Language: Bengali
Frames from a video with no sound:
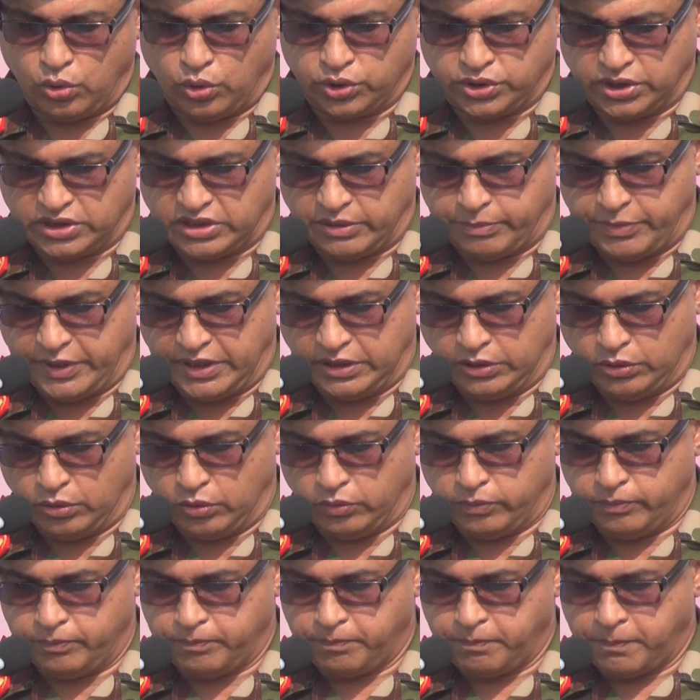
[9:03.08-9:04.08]
অতিথিবৃন্দ
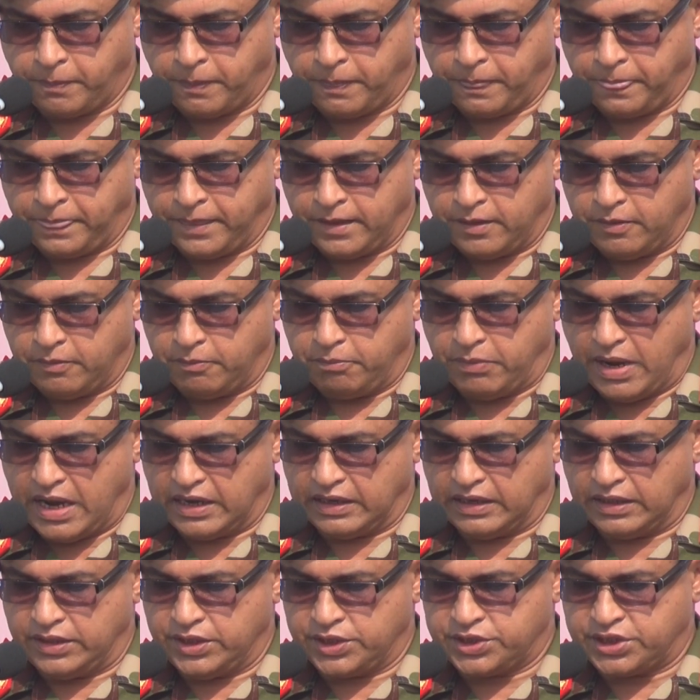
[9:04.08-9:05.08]

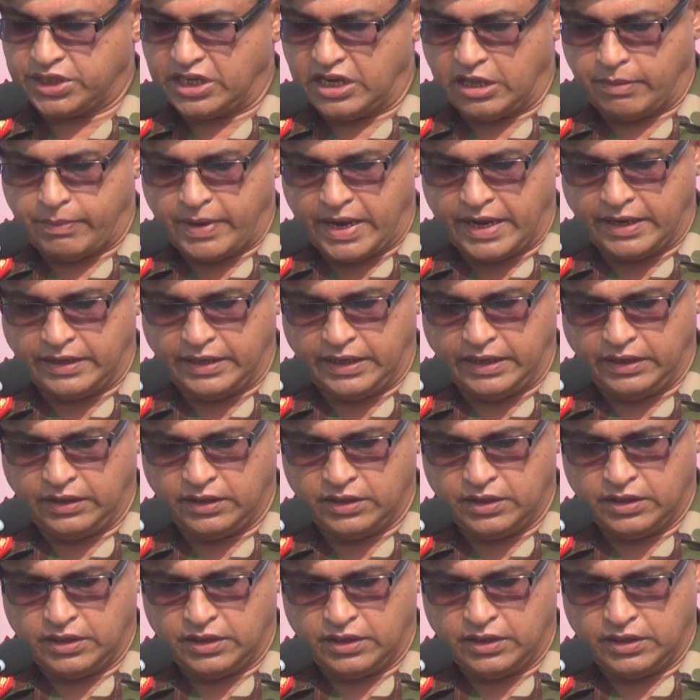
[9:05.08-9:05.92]
বাংলাদেশ সেনাবাহিনী